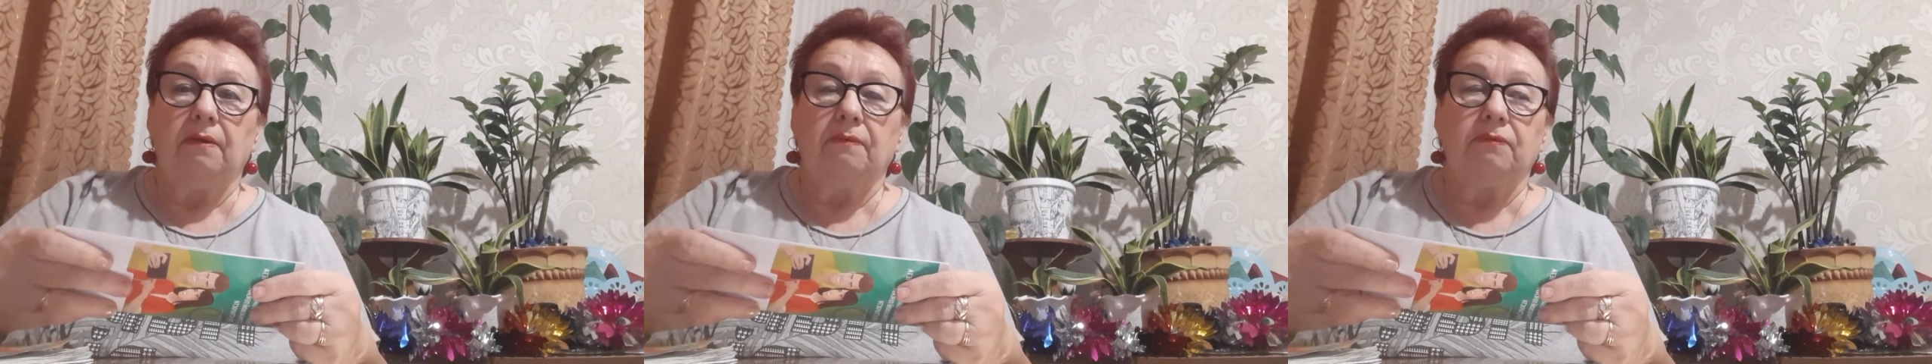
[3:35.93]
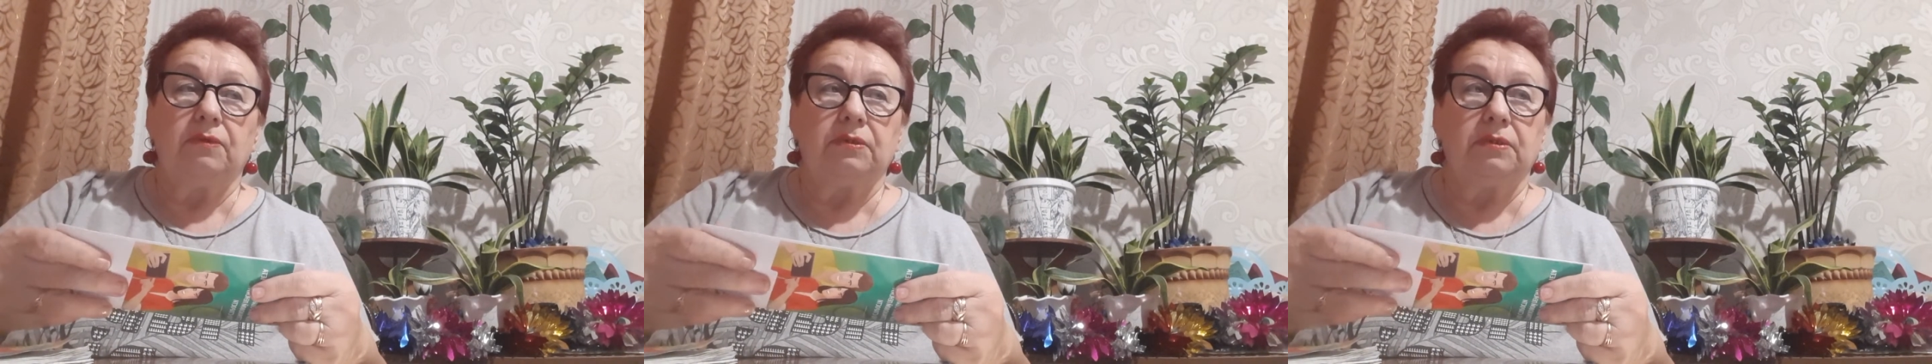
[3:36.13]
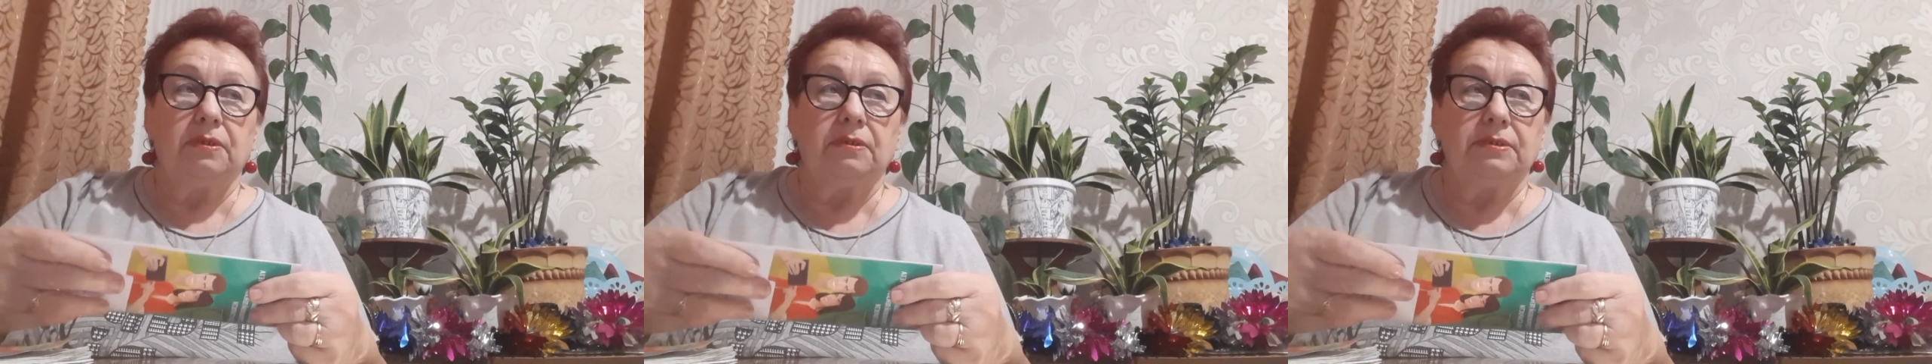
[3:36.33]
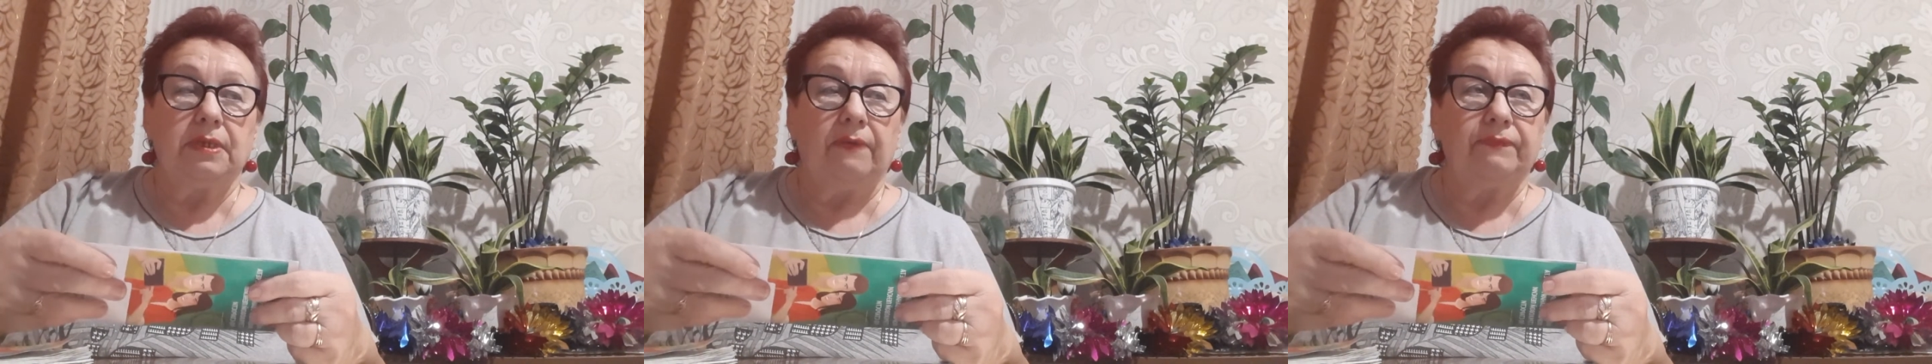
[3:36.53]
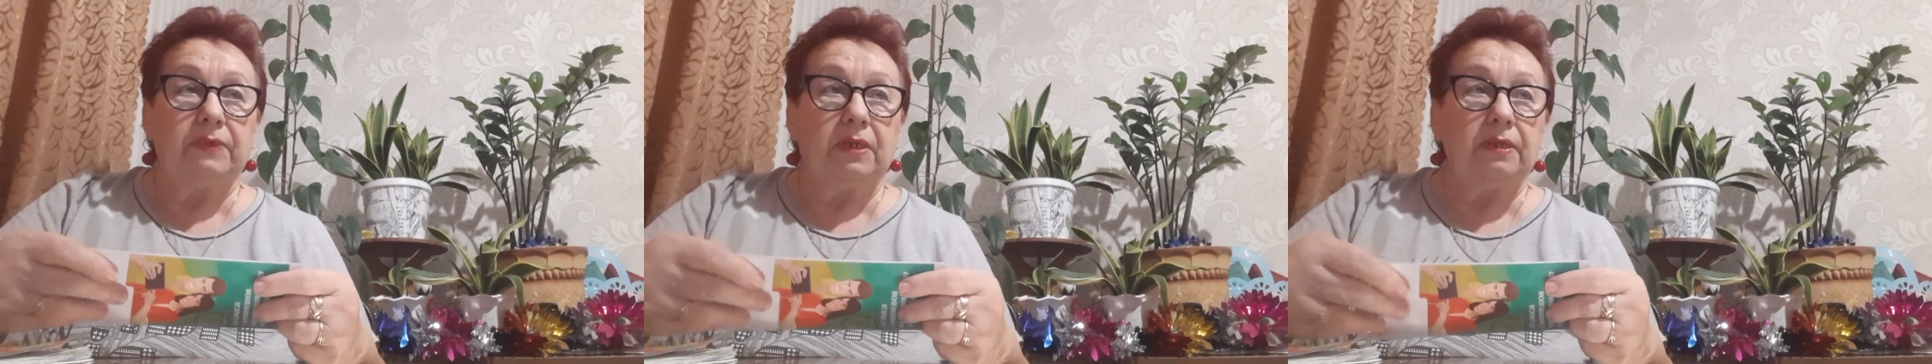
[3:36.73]
Вот
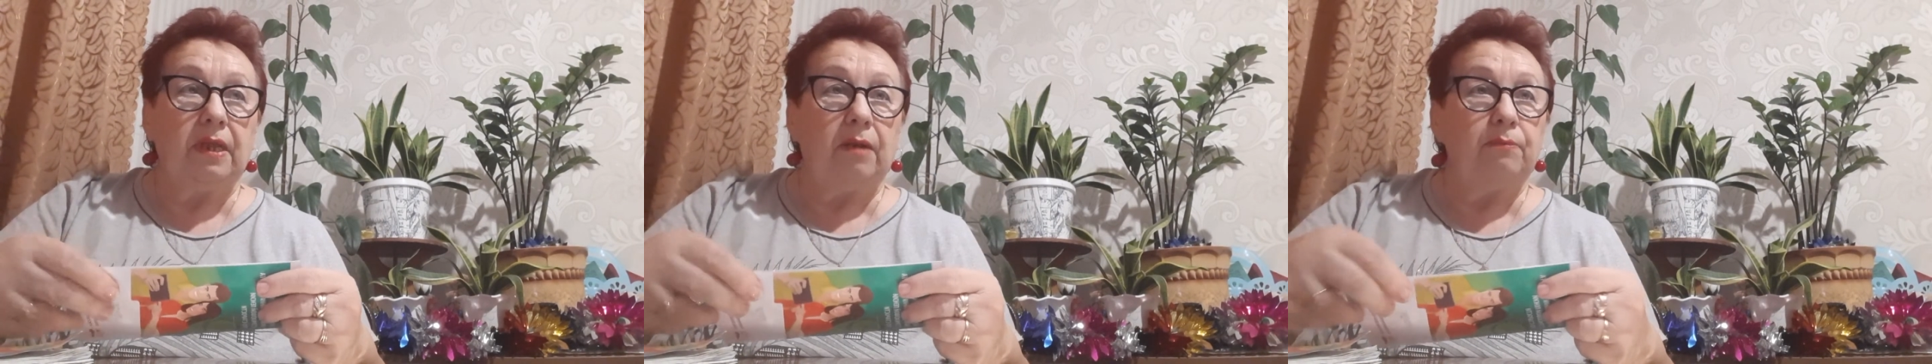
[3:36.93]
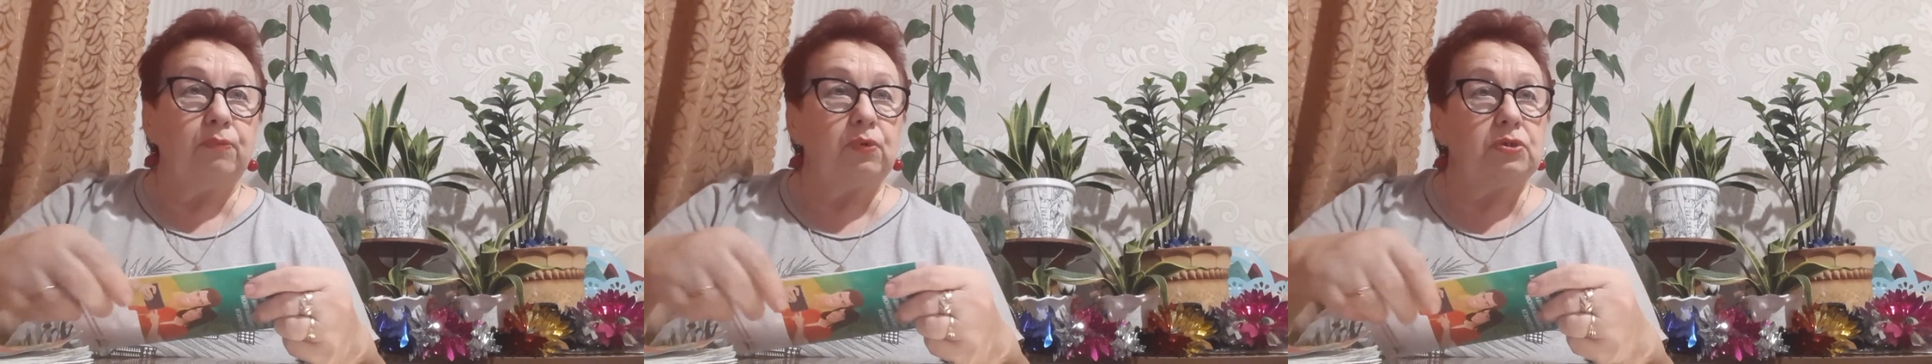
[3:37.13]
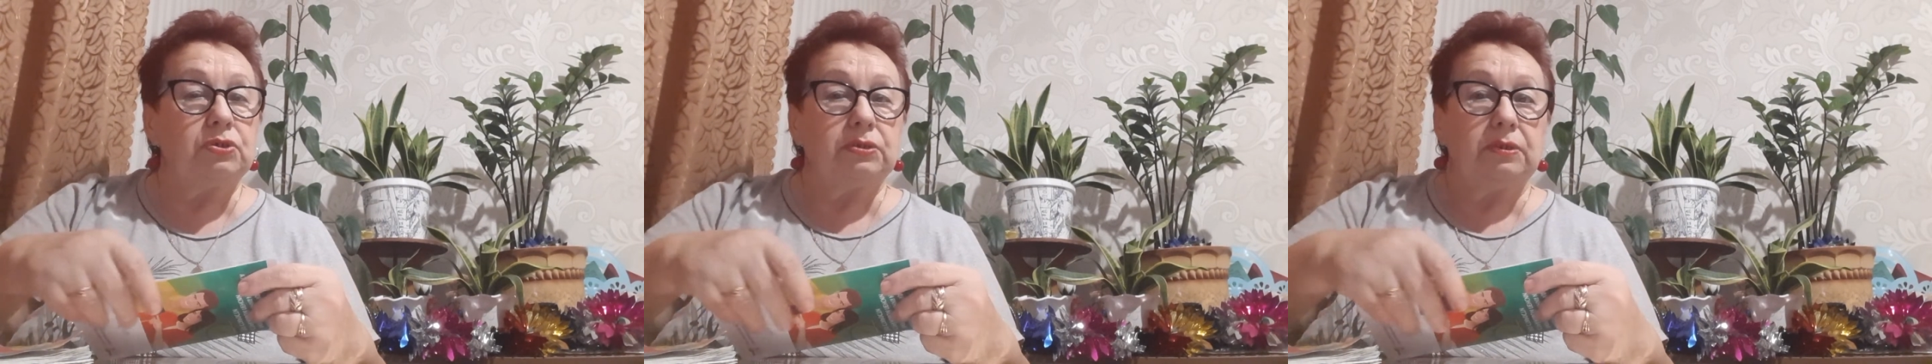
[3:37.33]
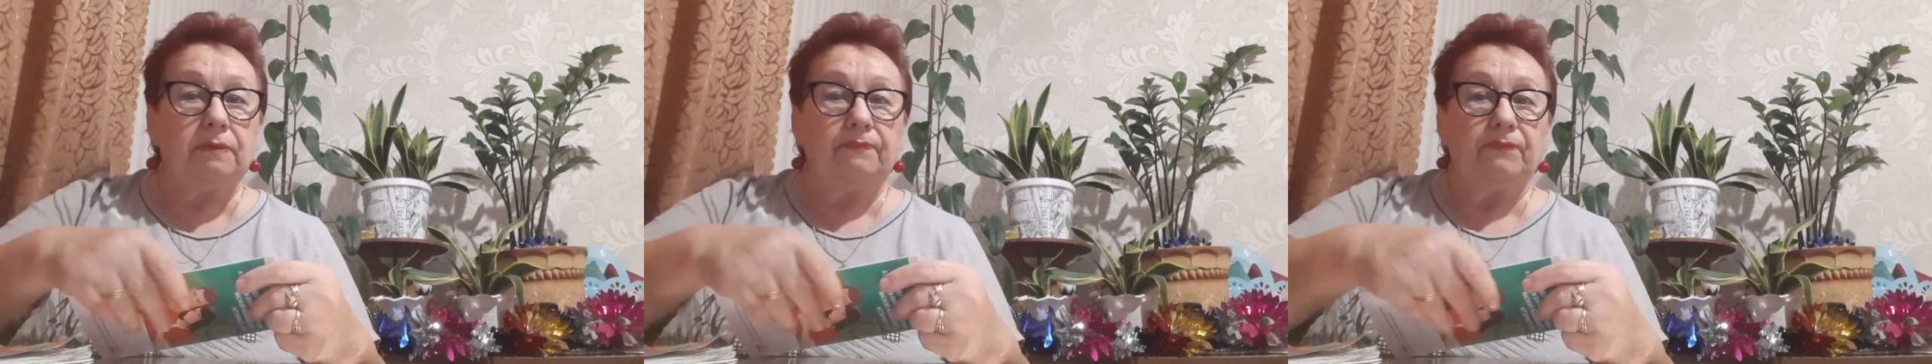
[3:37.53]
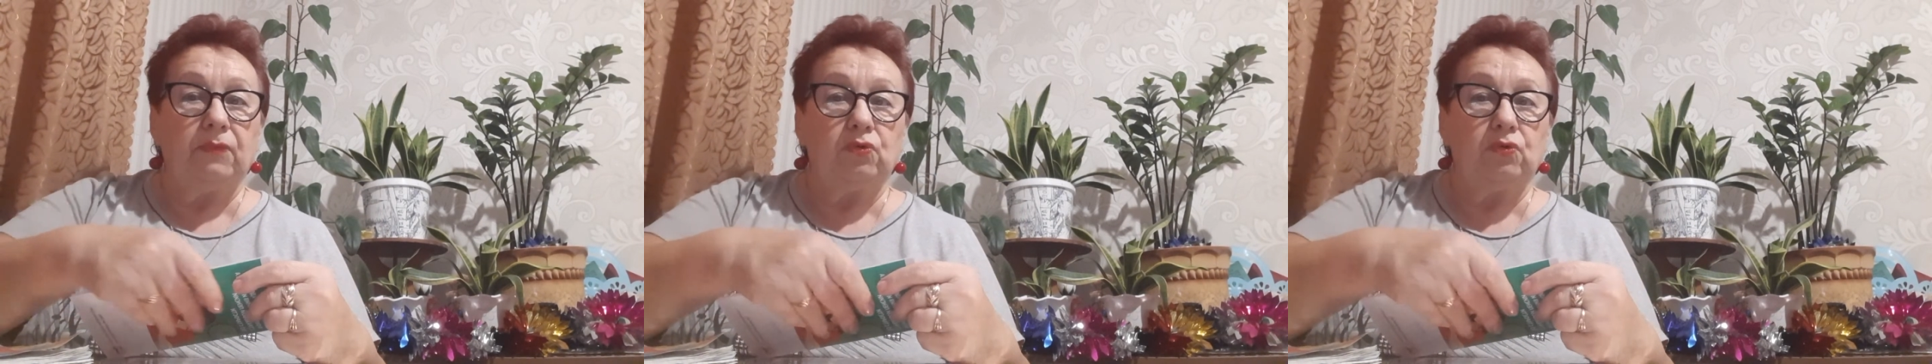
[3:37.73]
завтра, наверное, почта